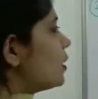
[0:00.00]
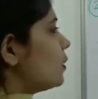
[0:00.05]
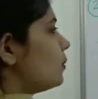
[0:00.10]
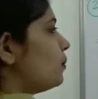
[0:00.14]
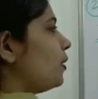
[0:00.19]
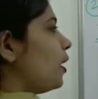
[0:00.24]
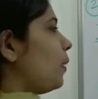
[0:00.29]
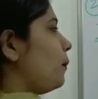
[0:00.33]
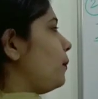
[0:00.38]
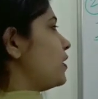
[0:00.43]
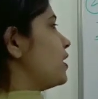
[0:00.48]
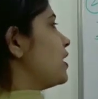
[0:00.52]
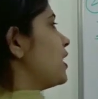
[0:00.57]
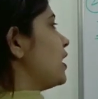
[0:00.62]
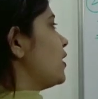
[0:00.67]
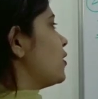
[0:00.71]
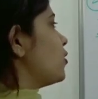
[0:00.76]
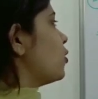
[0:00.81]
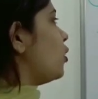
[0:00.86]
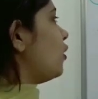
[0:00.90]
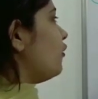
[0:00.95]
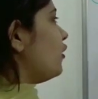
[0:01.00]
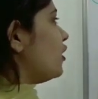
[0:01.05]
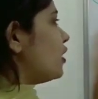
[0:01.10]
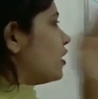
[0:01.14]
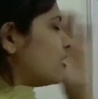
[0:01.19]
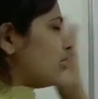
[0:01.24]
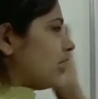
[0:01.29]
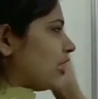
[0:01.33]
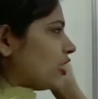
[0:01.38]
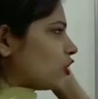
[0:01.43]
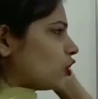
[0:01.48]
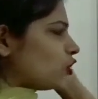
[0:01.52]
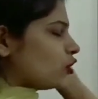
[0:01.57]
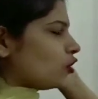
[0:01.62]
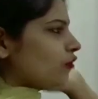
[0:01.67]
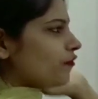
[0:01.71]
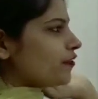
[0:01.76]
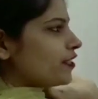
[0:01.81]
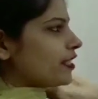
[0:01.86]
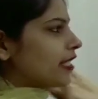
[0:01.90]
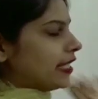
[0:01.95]
is properties of
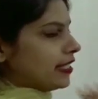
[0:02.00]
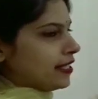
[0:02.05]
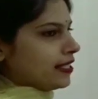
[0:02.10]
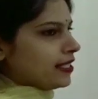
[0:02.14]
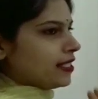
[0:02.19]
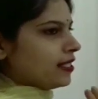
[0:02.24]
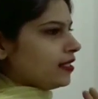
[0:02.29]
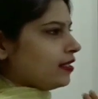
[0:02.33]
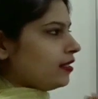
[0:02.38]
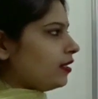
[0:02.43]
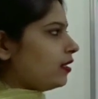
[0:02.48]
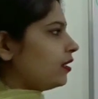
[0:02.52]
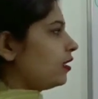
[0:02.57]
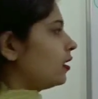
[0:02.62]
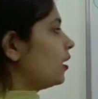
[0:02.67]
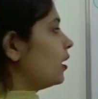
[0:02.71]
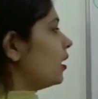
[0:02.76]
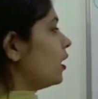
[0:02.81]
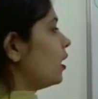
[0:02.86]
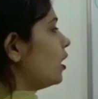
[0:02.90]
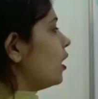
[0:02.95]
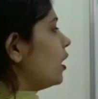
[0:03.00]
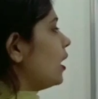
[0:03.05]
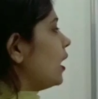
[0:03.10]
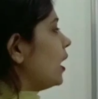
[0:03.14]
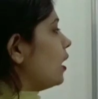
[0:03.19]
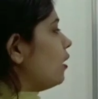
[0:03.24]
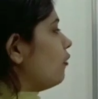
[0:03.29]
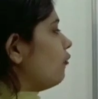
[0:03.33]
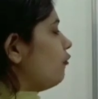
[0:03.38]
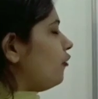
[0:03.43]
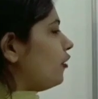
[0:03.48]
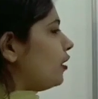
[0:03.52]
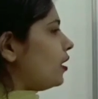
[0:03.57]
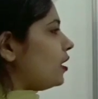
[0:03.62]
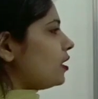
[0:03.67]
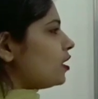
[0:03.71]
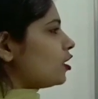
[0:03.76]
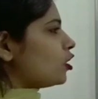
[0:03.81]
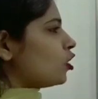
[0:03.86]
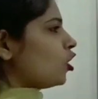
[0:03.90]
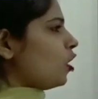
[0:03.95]
intersection of sets.
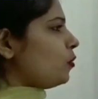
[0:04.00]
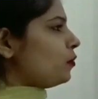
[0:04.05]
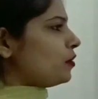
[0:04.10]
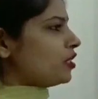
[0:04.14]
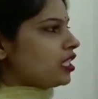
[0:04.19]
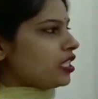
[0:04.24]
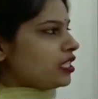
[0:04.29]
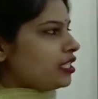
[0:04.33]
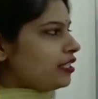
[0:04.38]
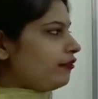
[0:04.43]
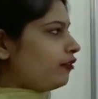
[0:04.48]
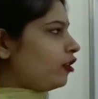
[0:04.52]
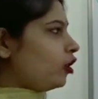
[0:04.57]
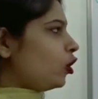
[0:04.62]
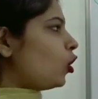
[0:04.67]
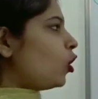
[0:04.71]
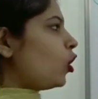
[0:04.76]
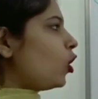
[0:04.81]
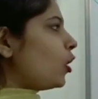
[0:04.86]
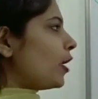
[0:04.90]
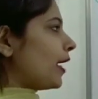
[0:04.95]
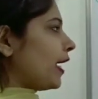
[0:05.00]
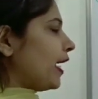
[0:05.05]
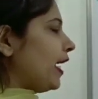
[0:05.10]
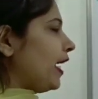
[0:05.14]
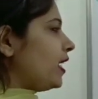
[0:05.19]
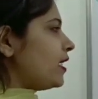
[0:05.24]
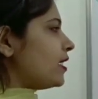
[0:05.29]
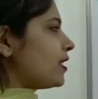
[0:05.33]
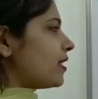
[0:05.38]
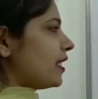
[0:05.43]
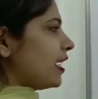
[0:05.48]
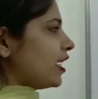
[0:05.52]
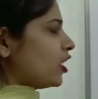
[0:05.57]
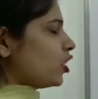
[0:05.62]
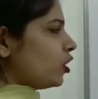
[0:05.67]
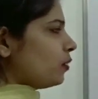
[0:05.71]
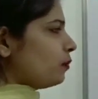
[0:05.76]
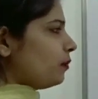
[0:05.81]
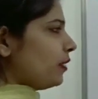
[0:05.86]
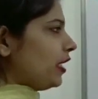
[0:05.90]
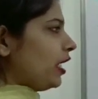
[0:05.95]
First commutative law A
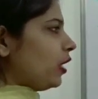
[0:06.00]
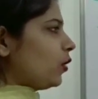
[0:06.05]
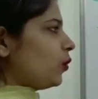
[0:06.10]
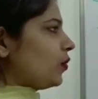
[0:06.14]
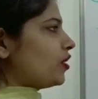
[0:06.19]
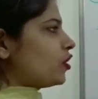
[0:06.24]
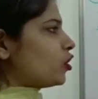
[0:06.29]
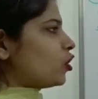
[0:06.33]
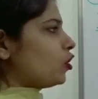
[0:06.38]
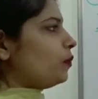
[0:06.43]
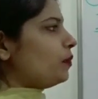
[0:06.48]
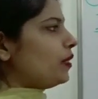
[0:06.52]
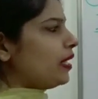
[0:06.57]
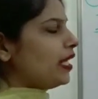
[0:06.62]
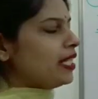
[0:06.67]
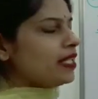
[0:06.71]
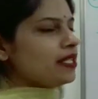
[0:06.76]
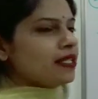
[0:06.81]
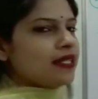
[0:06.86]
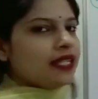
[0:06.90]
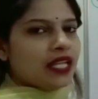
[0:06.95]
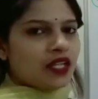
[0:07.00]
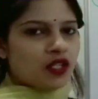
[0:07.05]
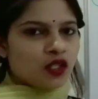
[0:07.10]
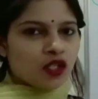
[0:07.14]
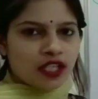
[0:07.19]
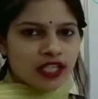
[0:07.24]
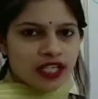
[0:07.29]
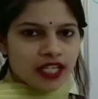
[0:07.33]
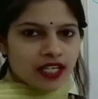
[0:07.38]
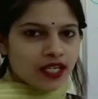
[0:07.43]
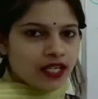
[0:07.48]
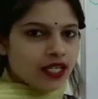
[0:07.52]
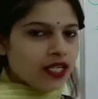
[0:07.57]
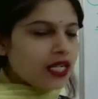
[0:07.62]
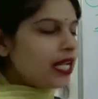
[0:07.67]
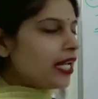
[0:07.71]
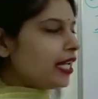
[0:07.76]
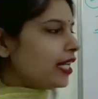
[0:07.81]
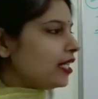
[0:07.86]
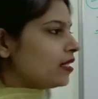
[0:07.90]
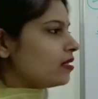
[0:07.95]
intersection B equals to B intersection A.
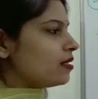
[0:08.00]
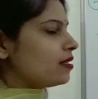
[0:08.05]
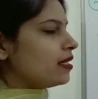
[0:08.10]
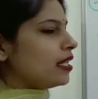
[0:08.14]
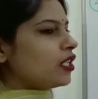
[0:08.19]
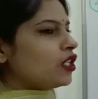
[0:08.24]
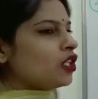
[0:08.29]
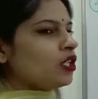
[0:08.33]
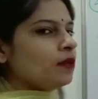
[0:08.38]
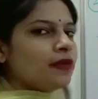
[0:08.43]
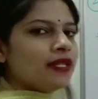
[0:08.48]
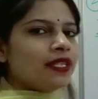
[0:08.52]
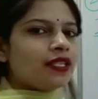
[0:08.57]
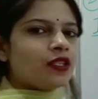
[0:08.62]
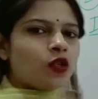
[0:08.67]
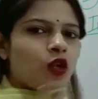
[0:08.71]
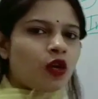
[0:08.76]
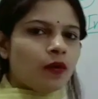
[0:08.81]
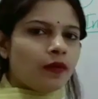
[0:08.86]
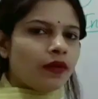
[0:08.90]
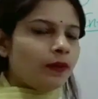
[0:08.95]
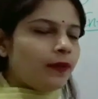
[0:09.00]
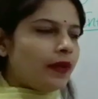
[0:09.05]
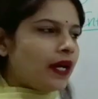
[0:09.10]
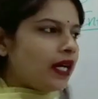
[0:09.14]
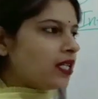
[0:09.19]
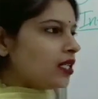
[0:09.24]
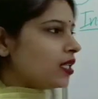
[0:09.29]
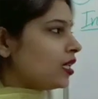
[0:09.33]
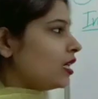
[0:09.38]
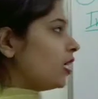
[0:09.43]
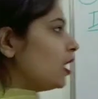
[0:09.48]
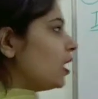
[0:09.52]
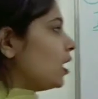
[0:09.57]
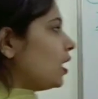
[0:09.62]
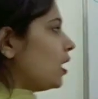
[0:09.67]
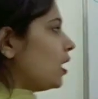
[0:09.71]
Intersection means common part.